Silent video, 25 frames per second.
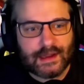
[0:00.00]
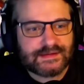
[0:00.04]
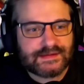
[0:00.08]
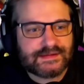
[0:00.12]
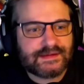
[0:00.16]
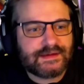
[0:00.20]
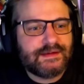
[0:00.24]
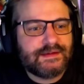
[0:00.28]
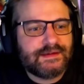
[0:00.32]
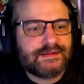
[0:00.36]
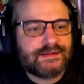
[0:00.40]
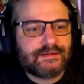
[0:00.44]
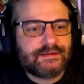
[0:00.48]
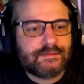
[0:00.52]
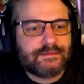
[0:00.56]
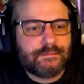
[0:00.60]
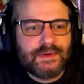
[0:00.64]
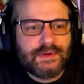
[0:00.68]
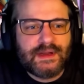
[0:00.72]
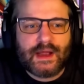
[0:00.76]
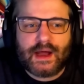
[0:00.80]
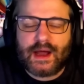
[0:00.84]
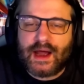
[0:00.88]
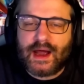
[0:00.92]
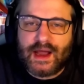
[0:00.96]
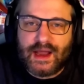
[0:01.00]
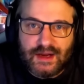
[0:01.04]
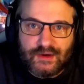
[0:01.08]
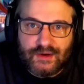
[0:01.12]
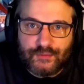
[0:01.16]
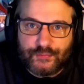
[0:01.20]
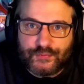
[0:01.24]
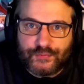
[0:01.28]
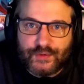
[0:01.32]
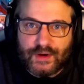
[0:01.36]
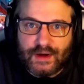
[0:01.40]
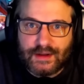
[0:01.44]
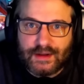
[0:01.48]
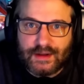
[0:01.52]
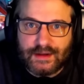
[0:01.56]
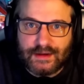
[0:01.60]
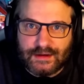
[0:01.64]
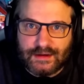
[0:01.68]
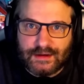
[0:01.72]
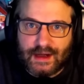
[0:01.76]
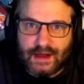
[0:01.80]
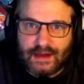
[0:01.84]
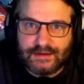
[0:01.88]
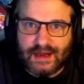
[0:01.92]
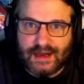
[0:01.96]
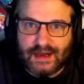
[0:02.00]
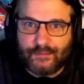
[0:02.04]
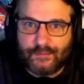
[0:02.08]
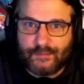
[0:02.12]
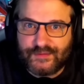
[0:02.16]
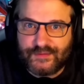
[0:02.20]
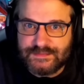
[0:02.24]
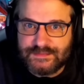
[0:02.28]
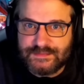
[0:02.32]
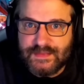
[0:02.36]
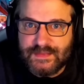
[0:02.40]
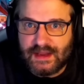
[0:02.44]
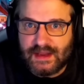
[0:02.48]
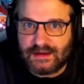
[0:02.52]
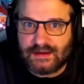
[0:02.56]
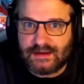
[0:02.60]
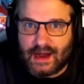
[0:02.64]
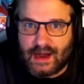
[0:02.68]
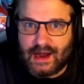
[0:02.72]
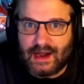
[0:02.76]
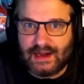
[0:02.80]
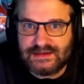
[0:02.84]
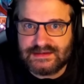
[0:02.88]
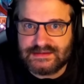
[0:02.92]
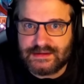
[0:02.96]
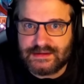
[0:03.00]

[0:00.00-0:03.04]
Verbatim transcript: Es ist mir einfach egal. Darf es mir egal